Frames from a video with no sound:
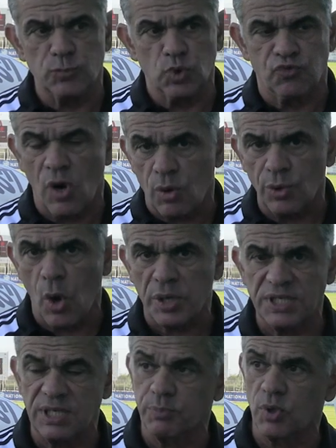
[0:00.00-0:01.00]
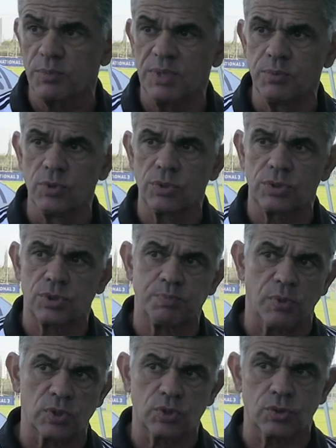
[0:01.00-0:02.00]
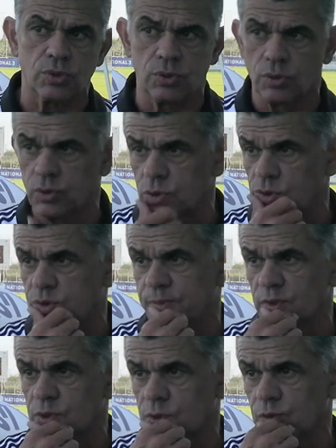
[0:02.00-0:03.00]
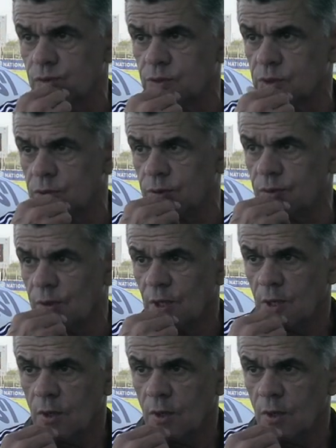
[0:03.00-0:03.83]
une fois qu'on a encaissé le premier but, je pense que je pense que